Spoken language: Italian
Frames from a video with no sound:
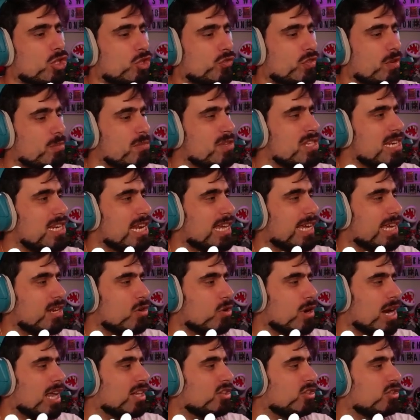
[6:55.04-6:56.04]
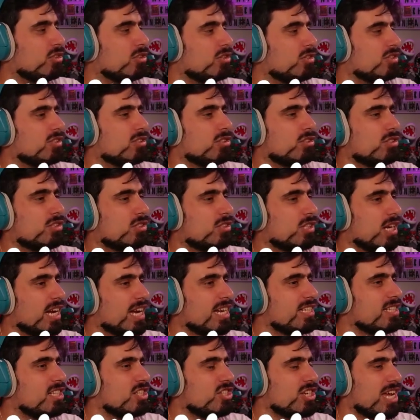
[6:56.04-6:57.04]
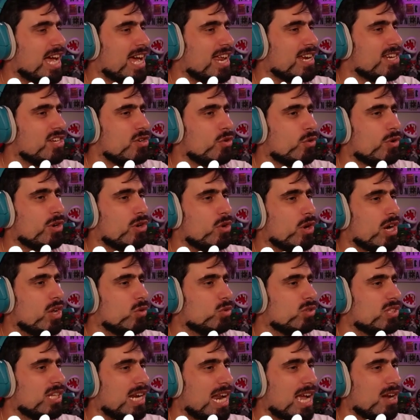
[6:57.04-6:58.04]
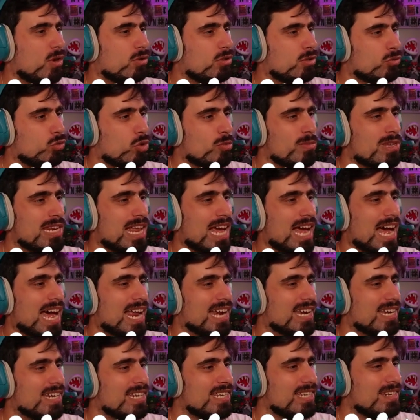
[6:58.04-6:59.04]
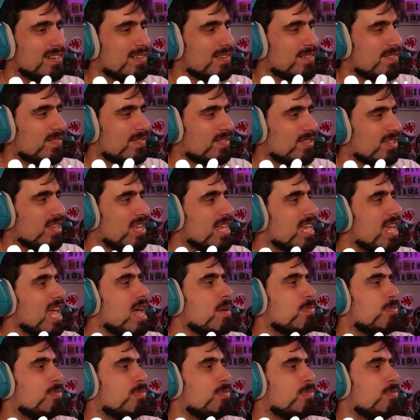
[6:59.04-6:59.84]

femminile che non ha 13 anni o che non è un drago di 2000 anni. E